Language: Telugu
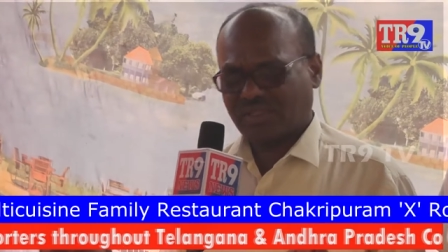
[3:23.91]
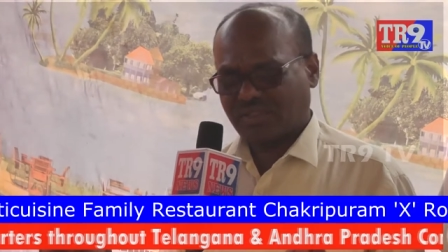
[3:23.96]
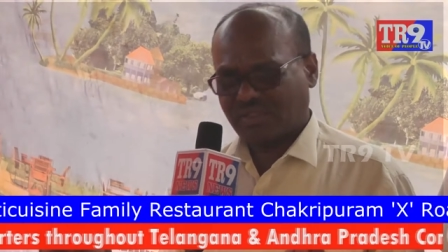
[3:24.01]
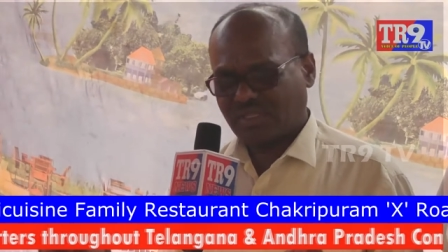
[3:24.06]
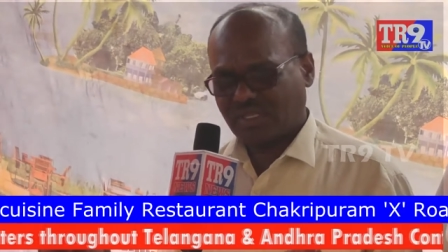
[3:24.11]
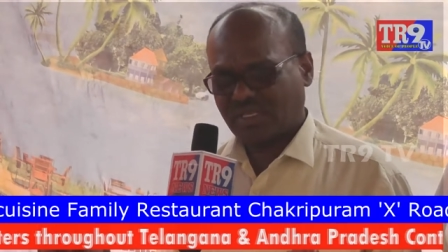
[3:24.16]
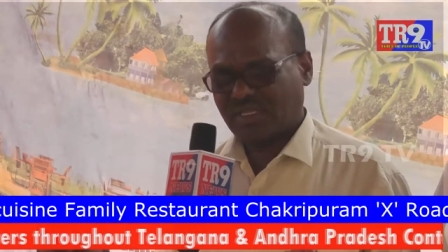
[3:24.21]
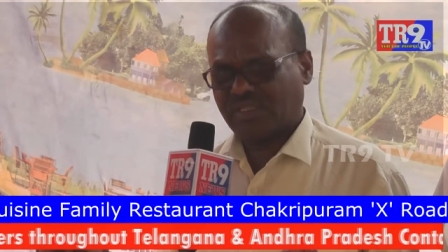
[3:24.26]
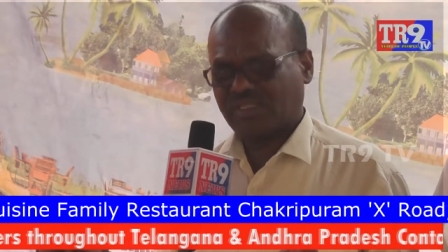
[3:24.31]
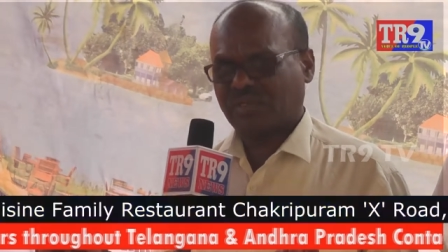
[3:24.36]

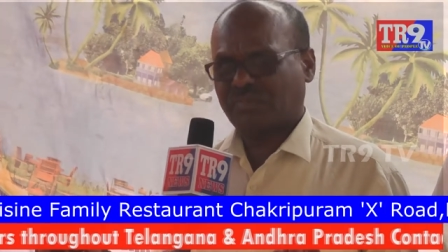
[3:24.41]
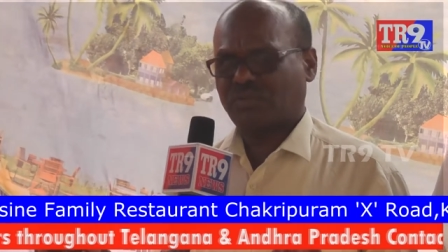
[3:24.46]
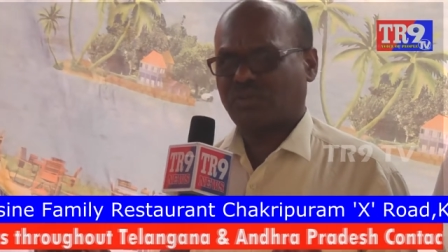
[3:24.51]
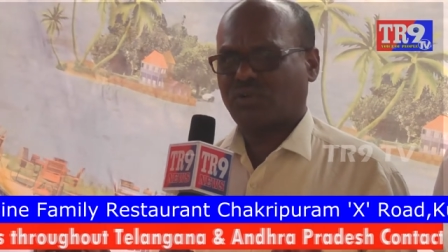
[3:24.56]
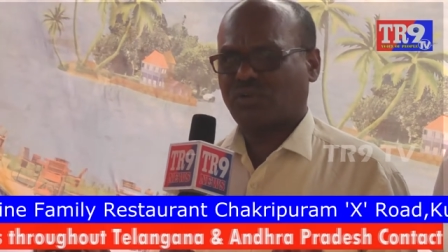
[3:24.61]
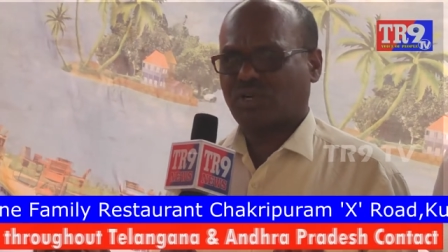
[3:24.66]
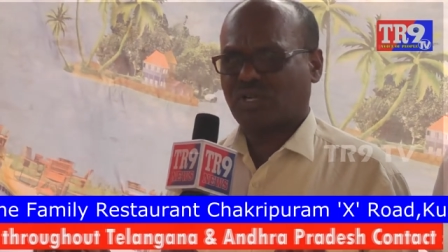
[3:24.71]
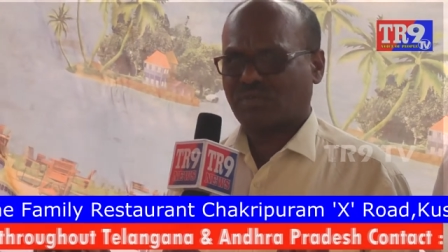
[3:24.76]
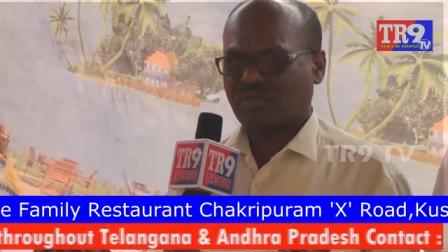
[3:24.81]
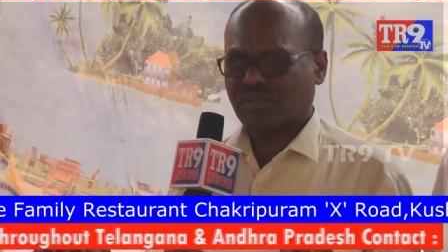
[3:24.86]
దీన్ని
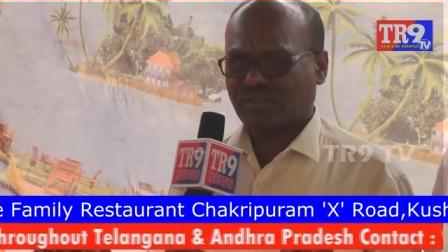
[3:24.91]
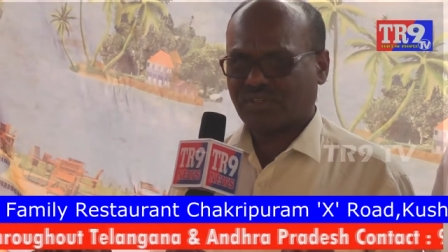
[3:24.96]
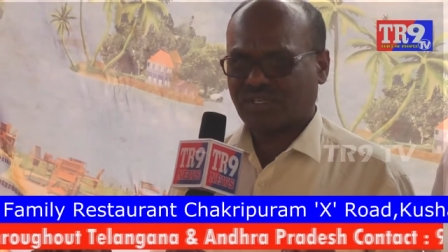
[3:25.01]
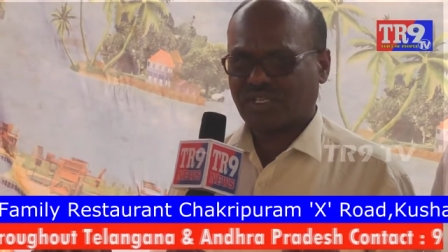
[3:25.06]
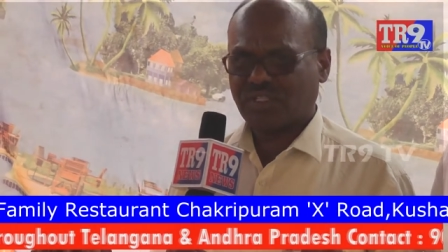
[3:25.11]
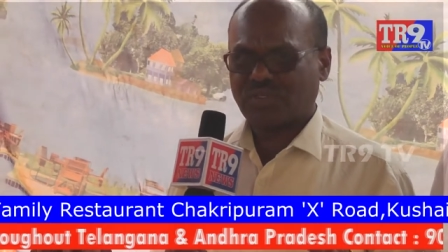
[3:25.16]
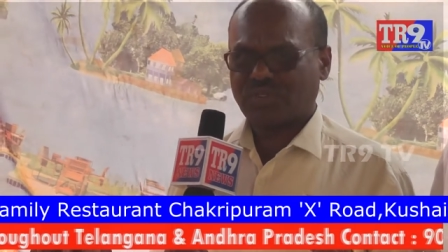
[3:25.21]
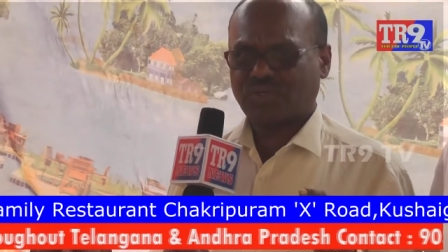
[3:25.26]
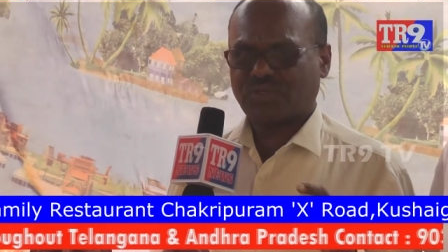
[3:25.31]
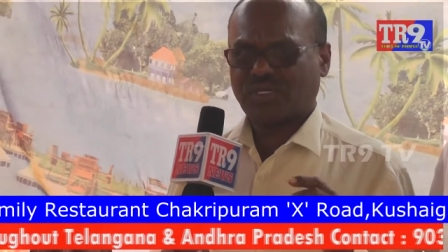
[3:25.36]
తప్పకుండా మేము
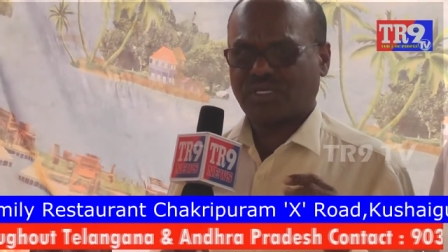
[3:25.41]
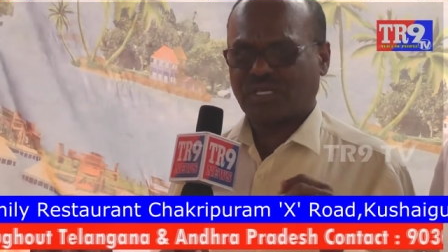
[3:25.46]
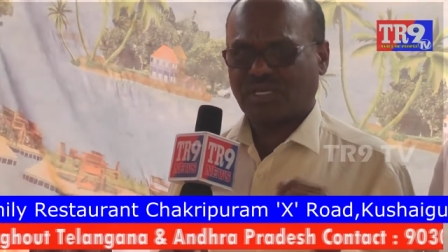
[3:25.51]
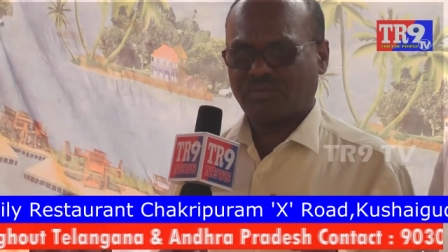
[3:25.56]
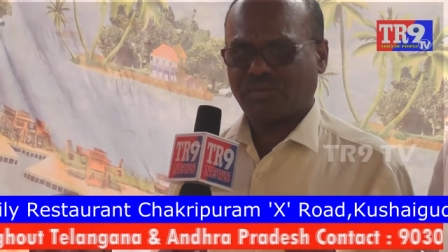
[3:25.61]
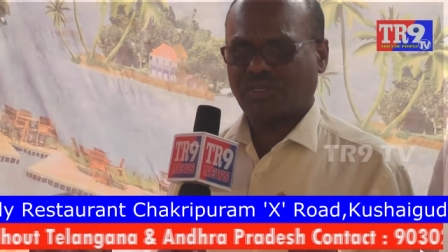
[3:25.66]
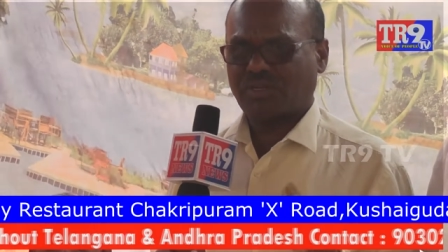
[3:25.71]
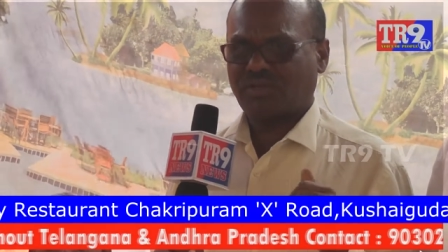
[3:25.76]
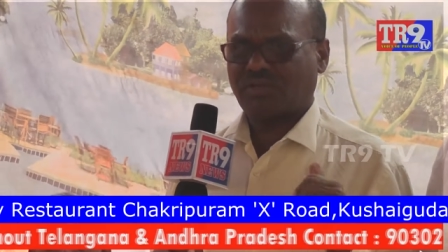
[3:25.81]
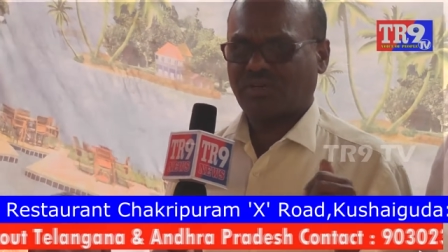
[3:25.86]
సాధించుకునే
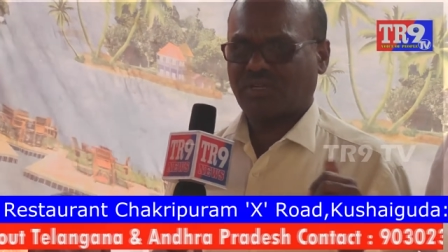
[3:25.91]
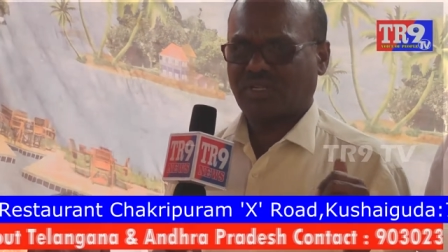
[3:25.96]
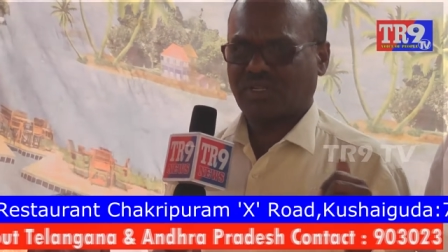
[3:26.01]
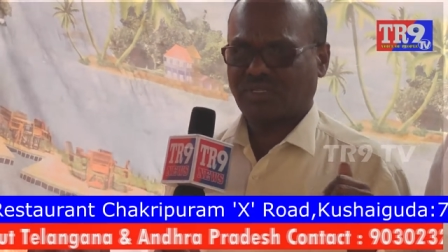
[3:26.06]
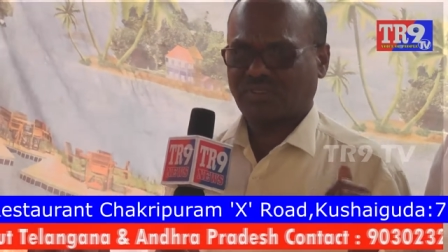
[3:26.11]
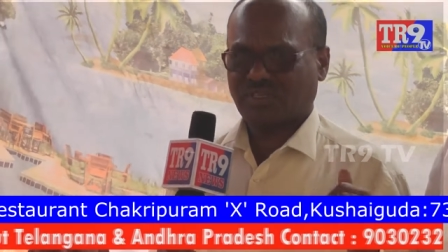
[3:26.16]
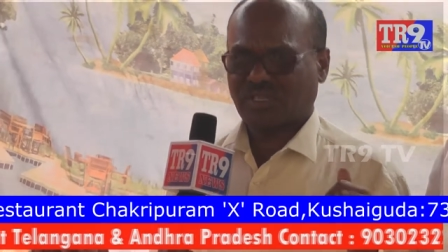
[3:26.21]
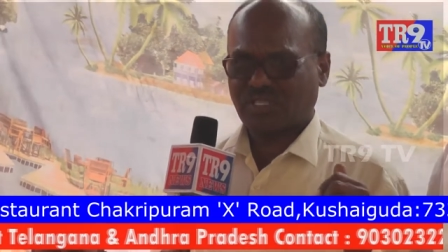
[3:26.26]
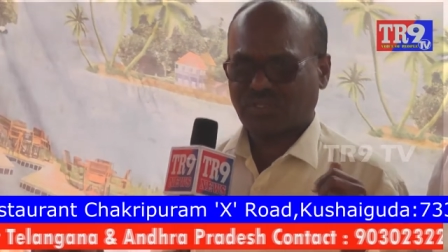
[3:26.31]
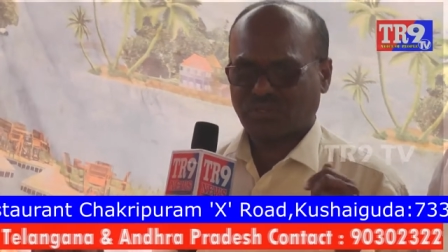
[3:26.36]
నమ్మకం కూడా
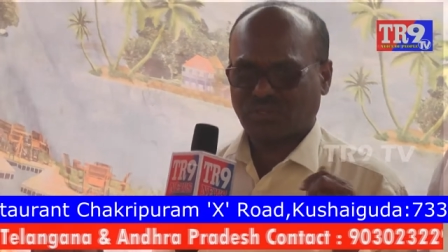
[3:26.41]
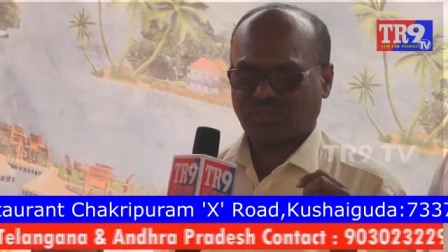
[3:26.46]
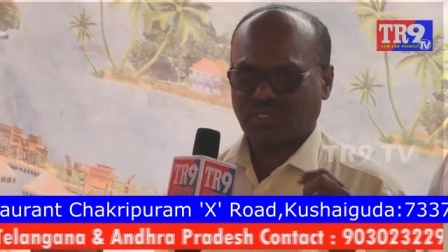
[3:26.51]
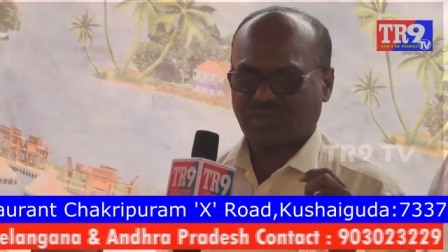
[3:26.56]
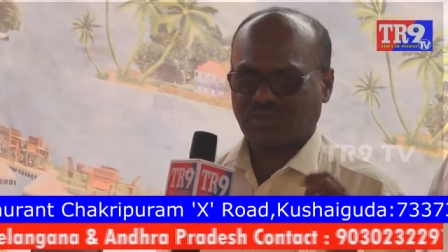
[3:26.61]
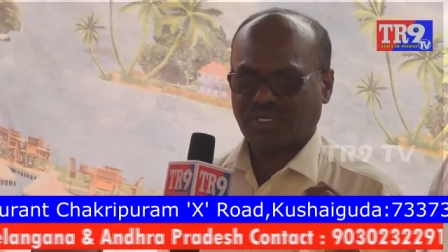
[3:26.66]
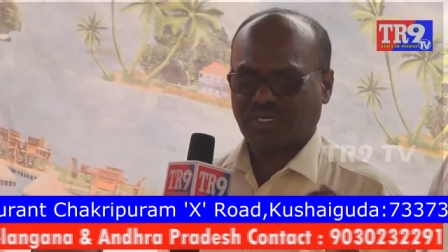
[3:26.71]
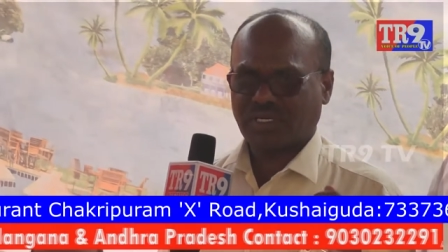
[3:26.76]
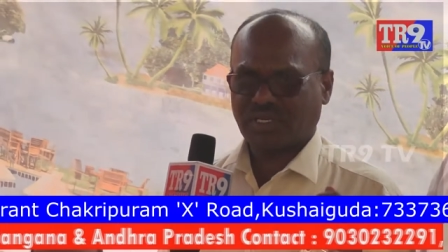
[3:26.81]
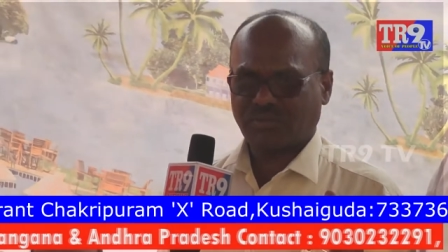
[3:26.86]

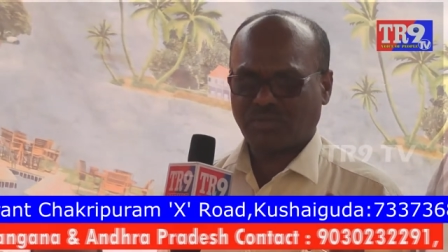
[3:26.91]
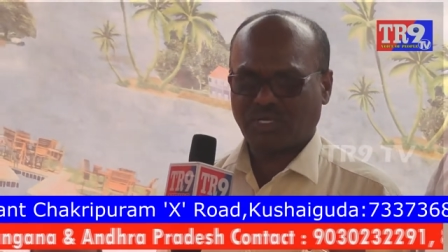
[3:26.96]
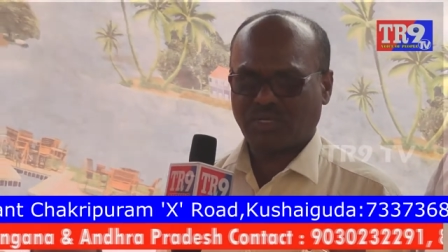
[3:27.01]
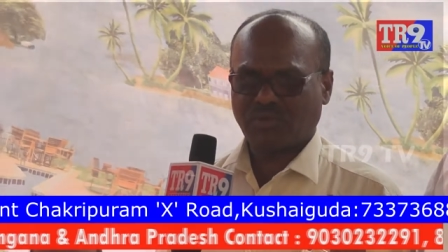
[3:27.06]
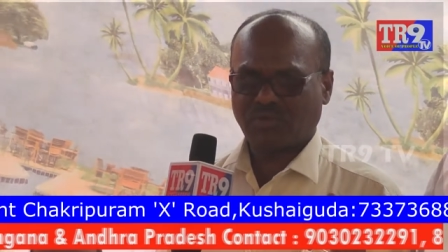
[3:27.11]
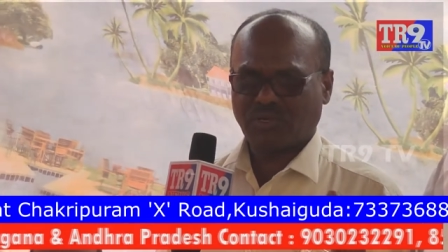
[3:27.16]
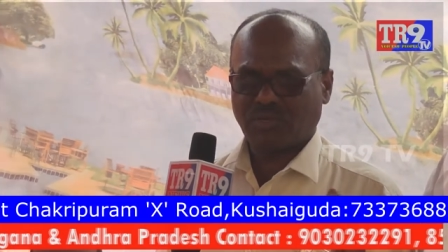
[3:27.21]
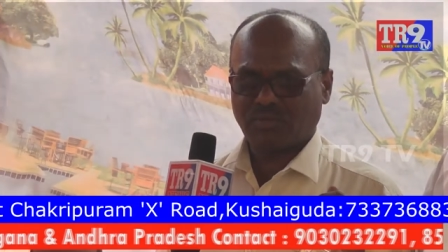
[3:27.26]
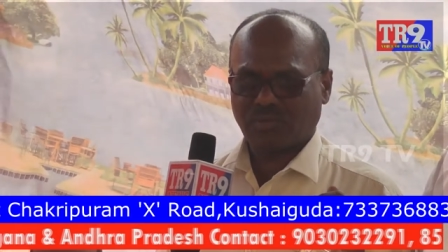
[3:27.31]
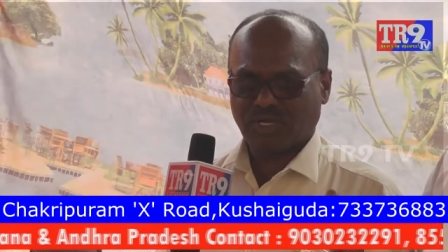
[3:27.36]
సాధించుకుంటామనే
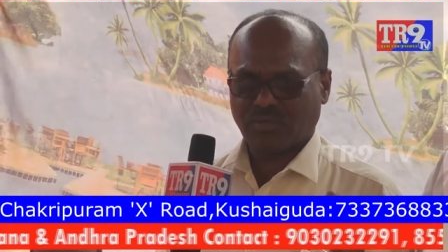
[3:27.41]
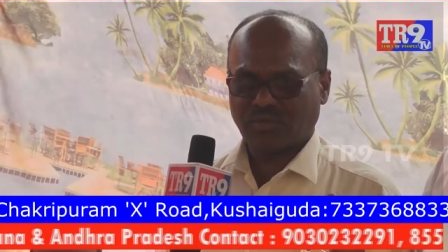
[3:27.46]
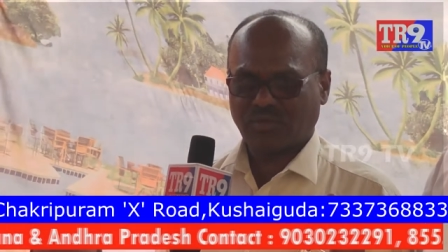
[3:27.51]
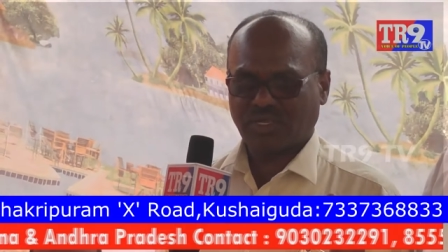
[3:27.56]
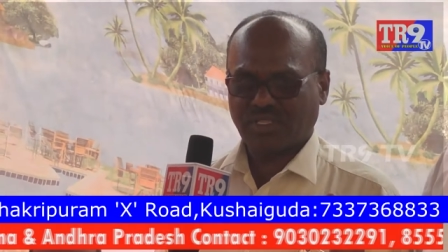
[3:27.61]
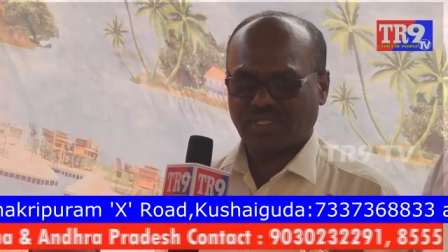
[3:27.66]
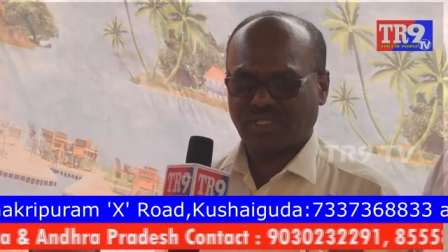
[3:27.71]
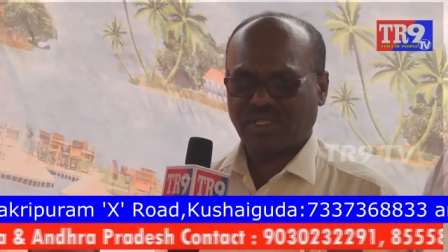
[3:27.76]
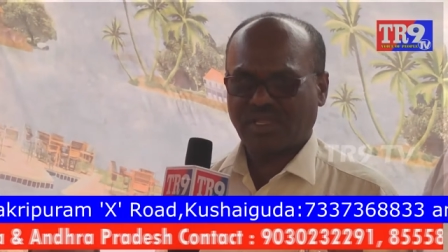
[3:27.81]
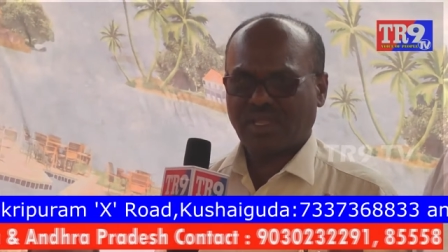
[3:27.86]
నమ్మకం కూడా
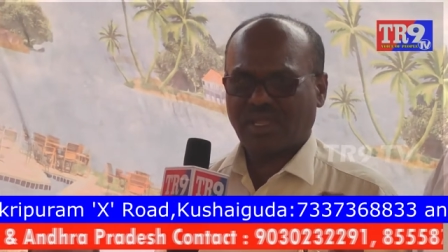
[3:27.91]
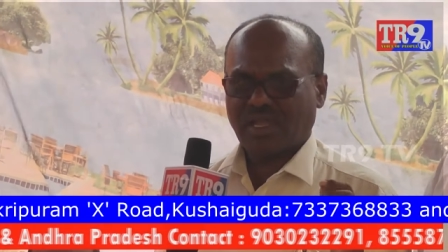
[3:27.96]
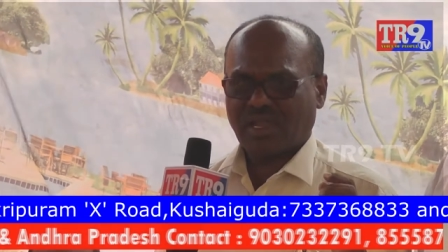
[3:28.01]
మాకున్నది